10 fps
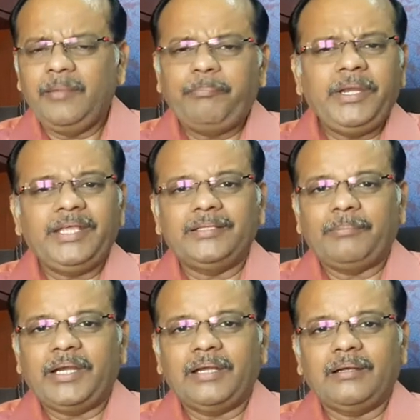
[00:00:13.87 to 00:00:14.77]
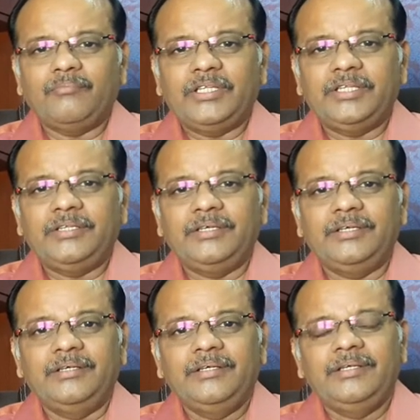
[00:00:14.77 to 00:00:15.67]
எப்படி அந்த பழக்கம் வந்தது
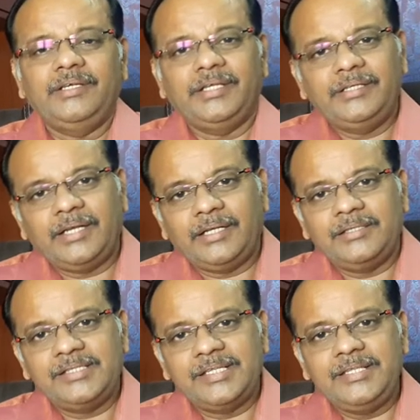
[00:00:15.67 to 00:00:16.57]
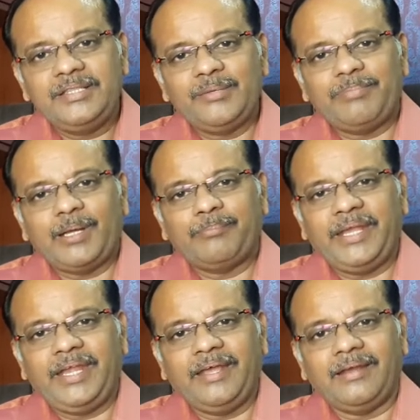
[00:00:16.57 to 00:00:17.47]
என்று நான் சிந்தித்து
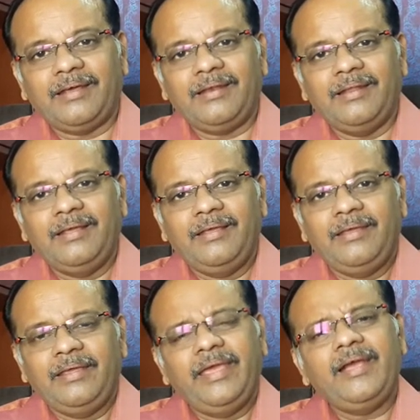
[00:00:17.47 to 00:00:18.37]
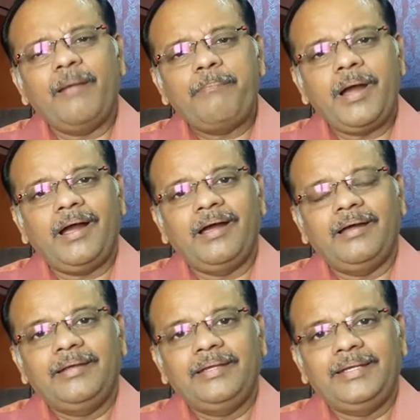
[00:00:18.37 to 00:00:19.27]
பார்ப்பேனே ஆனால் எங்கள் அப்பா
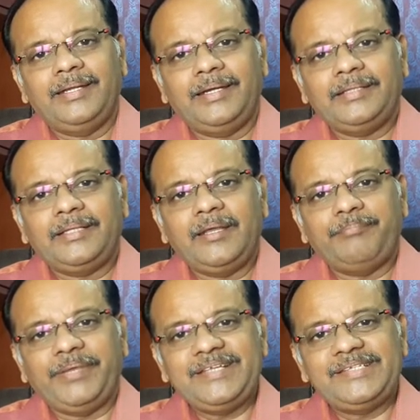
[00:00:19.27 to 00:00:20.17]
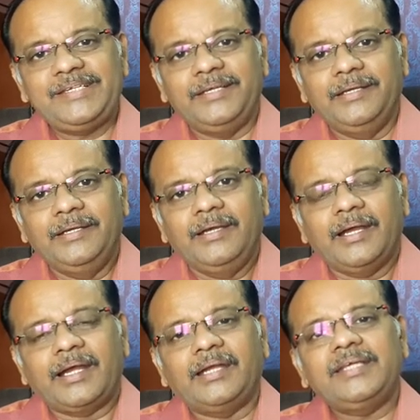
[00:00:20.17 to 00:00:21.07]
என்னிடத்திலே பேசி
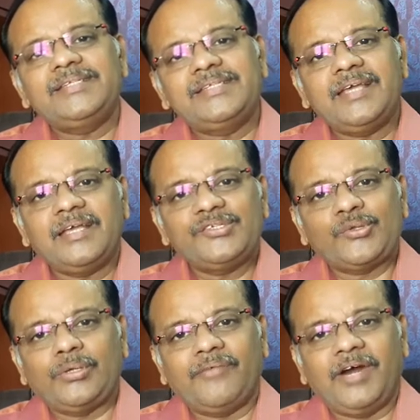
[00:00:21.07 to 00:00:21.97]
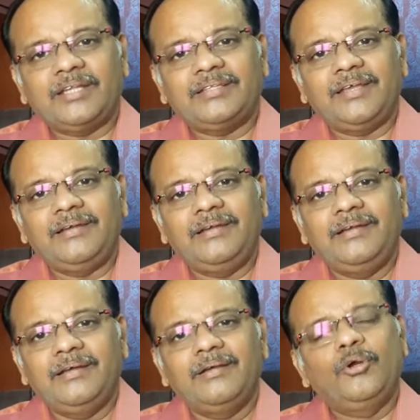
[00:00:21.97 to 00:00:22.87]
கடைசியாய் சொன்ன வார்த்தைகள்
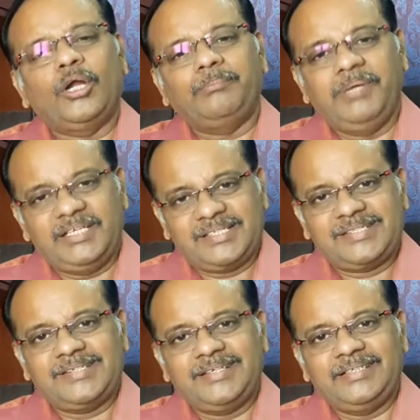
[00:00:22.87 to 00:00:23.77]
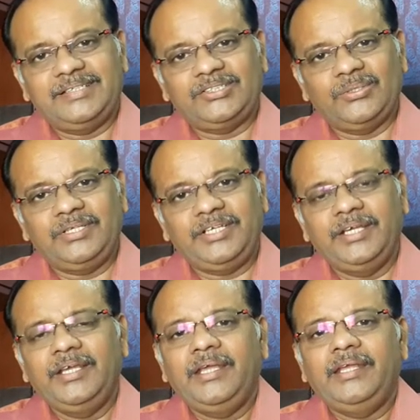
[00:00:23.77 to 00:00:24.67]
காட் பிளஸ் என்று சொல்லி
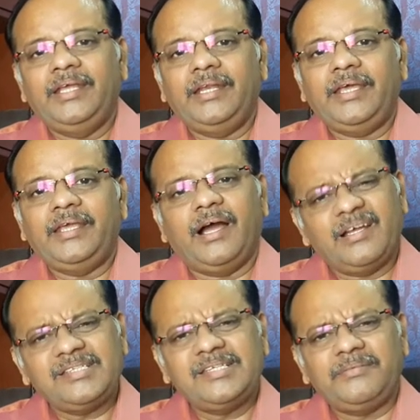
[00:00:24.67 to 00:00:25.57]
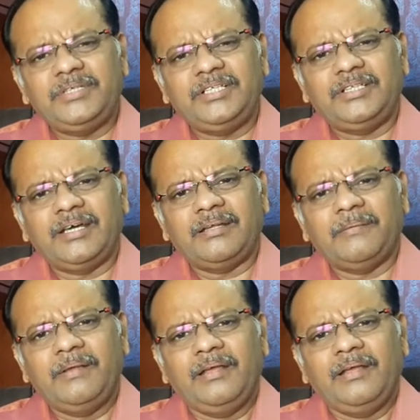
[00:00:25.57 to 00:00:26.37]
என்னை ஆசீர்வதித்தார்